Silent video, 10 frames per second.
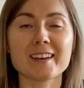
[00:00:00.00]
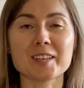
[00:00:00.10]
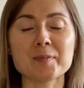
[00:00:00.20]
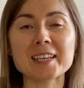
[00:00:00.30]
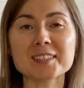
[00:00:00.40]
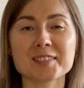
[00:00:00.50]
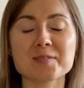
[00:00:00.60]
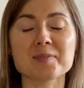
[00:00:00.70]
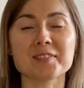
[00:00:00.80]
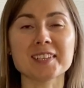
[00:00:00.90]
Ребята,
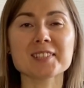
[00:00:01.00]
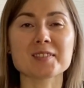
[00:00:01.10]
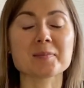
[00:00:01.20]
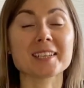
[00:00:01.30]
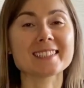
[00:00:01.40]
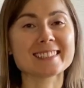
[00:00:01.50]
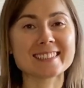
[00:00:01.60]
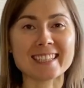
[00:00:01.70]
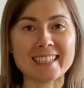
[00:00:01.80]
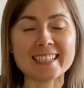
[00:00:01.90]
всем привет, с вами Health
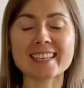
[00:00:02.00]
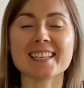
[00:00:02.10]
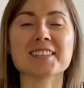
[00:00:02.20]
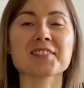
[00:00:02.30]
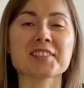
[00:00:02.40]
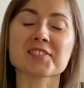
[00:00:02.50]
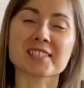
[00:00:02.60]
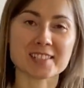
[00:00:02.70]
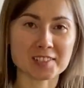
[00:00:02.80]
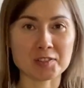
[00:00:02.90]
Натали, я рада видеть
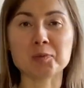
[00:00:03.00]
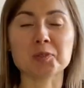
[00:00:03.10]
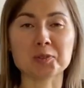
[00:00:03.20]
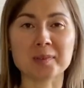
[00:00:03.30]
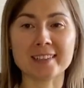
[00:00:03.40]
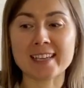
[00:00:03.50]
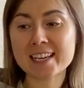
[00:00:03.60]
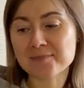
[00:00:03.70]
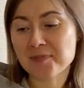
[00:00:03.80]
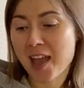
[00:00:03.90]
вас на своем
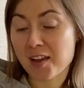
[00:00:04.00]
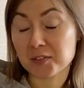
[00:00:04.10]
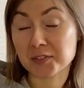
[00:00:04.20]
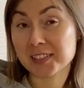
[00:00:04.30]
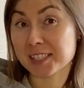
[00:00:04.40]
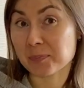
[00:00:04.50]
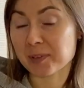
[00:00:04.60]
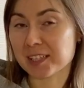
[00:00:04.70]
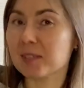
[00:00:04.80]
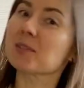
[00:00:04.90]
YouTube-канале. Вы видите
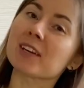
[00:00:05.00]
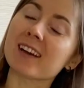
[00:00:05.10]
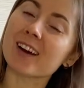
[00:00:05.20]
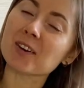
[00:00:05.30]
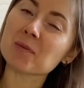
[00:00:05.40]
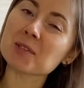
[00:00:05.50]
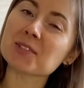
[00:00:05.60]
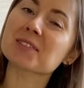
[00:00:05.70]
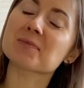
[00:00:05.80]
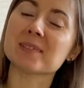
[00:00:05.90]
передо мной
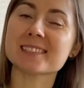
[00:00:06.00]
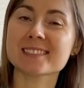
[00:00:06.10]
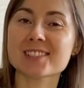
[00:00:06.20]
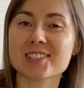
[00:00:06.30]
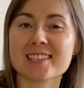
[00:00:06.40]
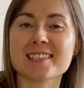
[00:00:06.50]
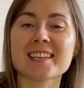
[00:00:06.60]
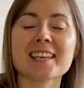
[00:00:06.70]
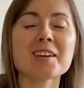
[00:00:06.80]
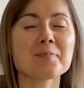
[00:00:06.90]
коробочку с посылочкой
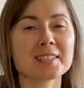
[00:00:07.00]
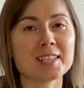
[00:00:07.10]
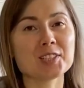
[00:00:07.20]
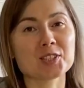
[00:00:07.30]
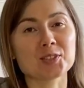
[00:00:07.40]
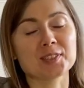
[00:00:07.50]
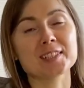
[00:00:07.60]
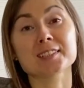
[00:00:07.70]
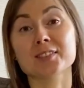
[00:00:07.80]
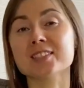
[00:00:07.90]
Сайхерпа, значит, что у
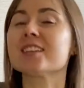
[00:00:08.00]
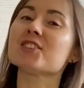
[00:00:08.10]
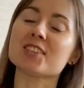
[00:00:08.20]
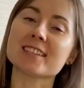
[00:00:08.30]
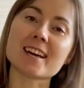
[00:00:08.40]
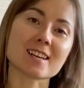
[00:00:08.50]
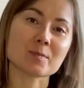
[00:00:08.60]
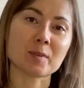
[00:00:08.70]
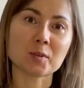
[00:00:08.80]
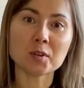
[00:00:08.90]
нас сегодня очередная
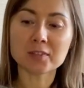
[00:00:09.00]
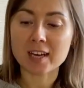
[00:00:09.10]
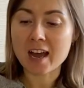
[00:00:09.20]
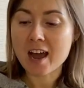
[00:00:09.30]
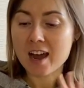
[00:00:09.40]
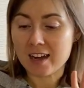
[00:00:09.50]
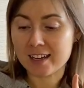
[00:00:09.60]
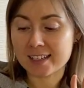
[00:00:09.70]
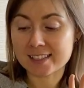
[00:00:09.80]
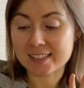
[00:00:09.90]
распаковка.
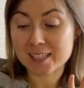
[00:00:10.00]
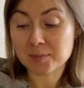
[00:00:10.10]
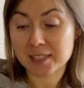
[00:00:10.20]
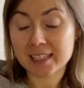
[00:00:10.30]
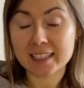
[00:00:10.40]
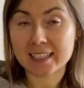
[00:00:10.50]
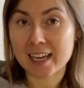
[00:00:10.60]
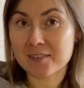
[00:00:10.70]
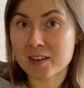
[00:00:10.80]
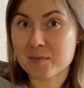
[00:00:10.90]
А, на самом деле
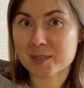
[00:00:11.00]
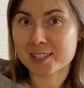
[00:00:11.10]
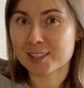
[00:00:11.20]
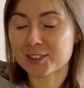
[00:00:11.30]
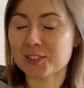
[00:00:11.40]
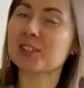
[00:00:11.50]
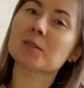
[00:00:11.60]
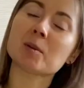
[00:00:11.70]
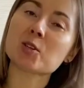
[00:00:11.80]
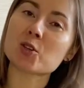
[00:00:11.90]
я вам сделаю такой
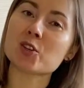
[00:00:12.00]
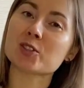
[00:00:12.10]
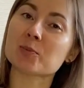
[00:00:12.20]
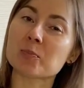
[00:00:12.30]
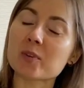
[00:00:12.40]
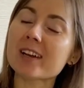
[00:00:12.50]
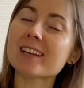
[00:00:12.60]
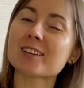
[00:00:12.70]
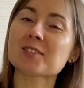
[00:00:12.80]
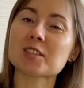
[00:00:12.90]
небольшой
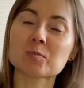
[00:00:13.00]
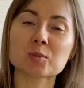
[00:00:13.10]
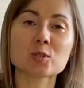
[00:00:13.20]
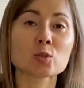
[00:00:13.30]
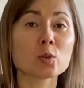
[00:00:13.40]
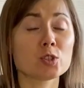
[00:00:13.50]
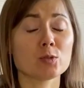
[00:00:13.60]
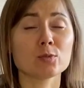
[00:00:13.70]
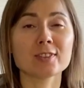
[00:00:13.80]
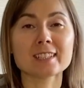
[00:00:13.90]
спойлер, у нас будет
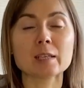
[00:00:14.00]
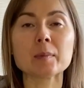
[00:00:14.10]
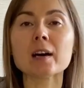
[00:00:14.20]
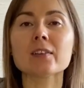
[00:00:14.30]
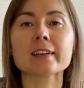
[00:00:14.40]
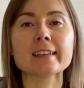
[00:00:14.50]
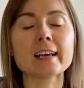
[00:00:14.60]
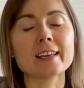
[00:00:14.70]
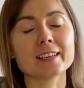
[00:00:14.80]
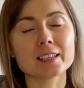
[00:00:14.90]
очень много добавок
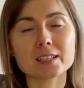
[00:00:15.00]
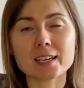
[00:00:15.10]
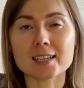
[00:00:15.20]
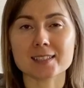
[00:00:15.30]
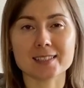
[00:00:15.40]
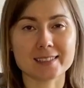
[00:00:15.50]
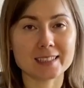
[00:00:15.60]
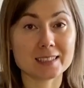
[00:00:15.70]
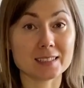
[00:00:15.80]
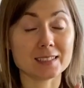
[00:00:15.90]
для регенерации
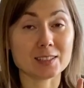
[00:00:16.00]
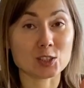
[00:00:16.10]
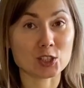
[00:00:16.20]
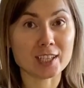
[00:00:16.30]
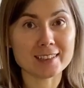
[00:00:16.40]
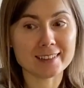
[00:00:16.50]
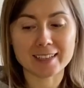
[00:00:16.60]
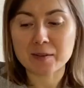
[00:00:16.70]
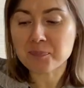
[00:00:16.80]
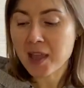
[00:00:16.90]
слизистой
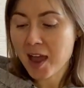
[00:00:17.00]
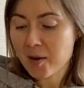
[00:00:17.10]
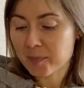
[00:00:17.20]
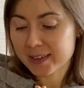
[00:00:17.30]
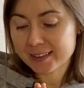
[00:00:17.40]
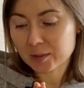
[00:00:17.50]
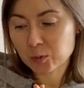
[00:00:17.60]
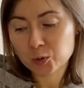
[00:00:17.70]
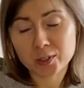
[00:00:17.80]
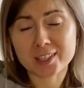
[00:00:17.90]
ЖКТ,
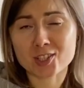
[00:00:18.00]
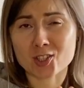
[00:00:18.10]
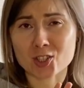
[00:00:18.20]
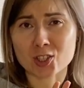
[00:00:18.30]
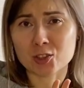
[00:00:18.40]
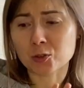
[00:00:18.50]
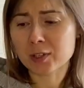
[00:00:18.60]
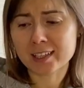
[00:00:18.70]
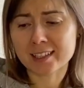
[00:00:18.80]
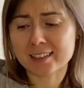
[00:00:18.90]
поэтому, ну, конечно же, не
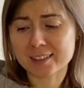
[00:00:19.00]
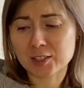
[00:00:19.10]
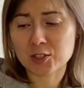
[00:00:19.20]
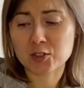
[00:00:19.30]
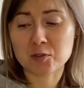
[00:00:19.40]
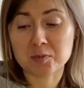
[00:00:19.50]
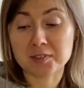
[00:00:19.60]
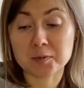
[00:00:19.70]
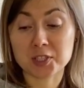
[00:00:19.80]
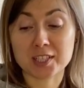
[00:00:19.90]
только, начнем мы
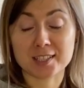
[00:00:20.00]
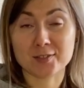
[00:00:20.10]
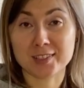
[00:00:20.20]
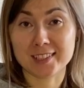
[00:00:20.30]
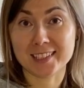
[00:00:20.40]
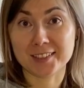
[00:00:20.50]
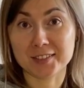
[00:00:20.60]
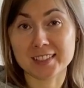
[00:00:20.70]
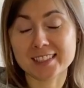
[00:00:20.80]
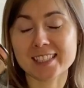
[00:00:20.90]
вообще с вот таких
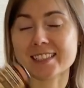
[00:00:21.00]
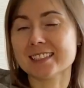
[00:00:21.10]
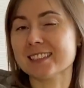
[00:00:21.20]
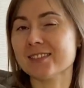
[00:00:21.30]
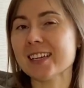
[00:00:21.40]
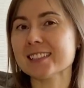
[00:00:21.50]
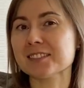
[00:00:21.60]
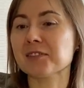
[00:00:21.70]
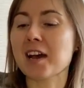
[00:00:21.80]
вот интересных девайсов.